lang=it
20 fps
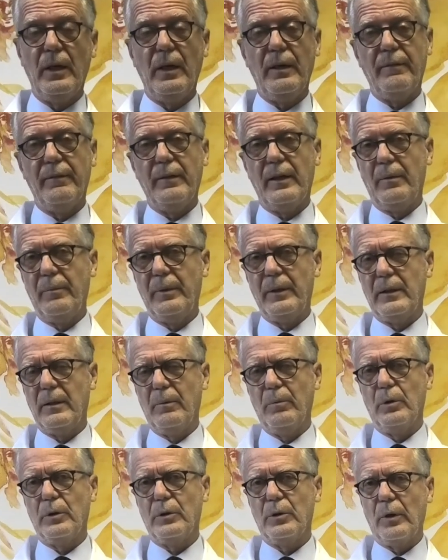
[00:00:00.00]
è veramente
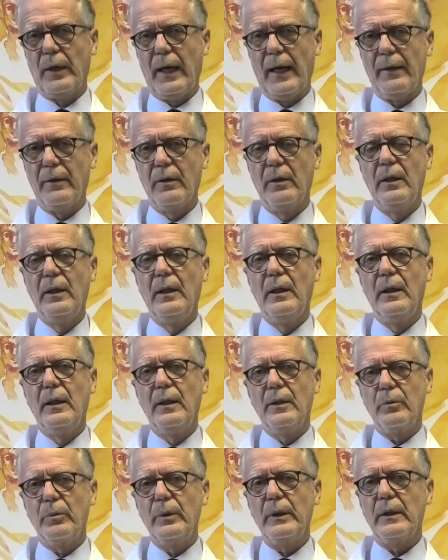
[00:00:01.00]
molto raro.
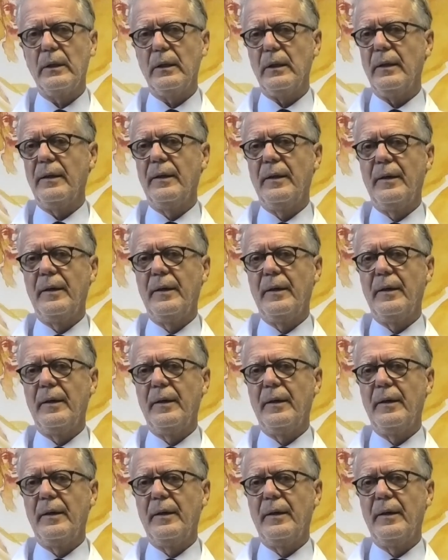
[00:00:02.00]
Quindi